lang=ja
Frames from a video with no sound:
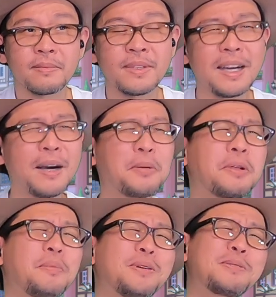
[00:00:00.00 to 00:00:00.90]
いや、
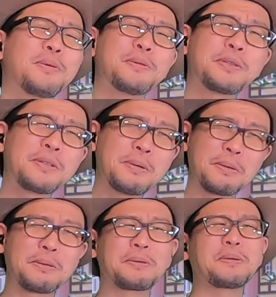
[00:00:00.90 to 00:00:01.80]
俺もそういう記
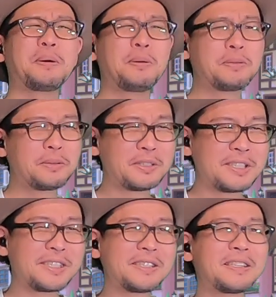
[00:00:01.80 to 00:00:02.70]
憶力はほんと
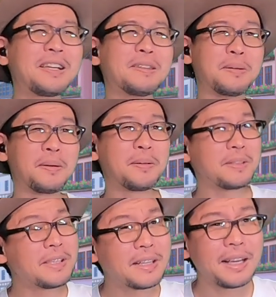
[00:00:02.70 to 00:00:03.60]
自信ないよ。
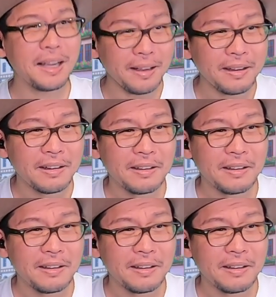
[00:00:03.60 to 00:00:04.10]
イカ